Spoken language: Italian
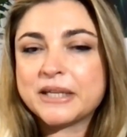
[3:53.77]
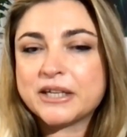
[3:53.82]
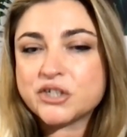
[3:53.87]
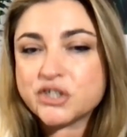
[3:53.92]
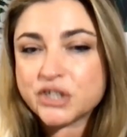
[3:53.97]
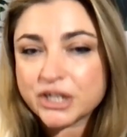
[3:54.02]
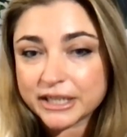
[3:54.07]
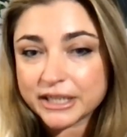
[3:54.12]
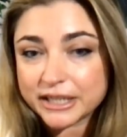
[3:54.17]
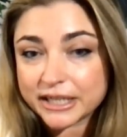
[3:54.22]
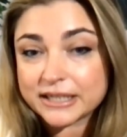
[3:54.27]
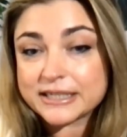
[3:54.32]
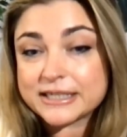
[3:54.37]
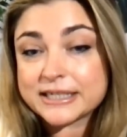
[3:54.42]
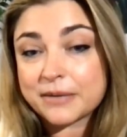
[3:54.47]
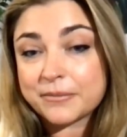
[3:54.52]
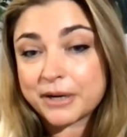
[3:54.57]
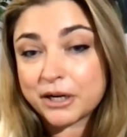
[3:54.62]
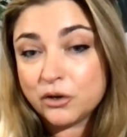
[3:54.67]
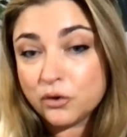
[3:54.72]
decidere
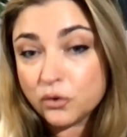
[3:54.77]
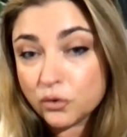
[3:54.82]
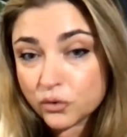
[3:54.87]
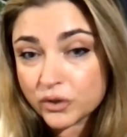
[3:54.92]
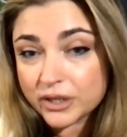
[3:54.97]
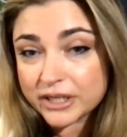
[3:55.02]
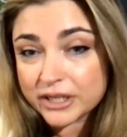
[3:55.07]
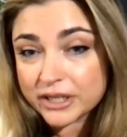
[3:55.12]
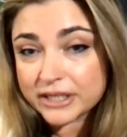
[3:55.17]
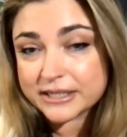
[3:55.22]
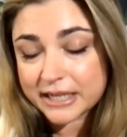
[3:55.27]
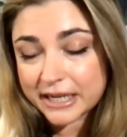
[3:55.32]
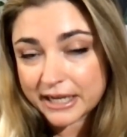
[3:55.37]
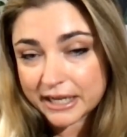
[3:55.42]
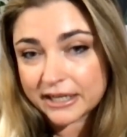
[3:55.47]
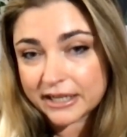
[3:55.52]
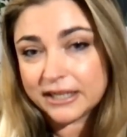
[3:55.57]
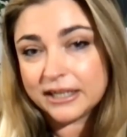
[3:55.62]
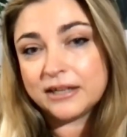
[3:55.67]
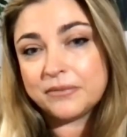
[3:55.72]
insieme a lui
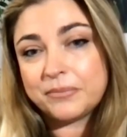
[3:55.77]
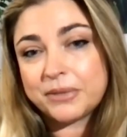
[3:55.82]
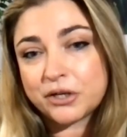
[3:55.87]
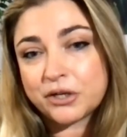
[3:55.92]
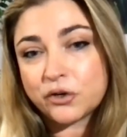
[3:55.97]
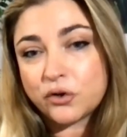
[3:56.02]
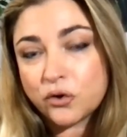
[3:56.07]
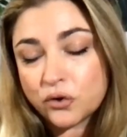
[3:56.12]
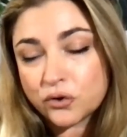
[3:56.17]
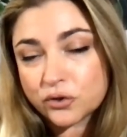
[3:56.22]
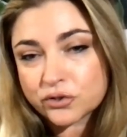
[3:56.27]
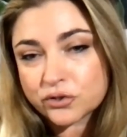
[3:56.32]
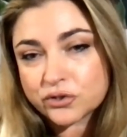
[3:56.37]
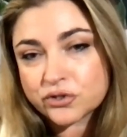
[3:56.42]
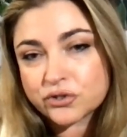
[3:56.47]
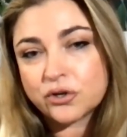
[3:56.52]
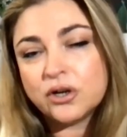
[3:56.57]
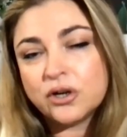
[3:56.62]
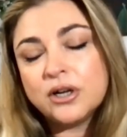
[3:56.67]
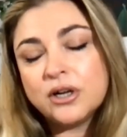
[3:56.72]
se il
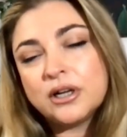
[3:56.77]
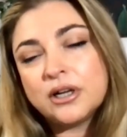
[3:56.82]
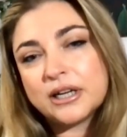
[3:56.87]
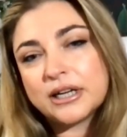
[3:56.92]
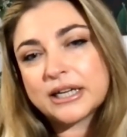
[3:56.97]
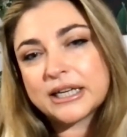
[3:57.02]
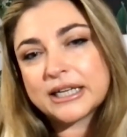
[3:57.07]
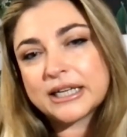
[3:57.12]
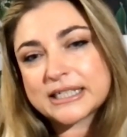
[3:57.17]
percorso eh,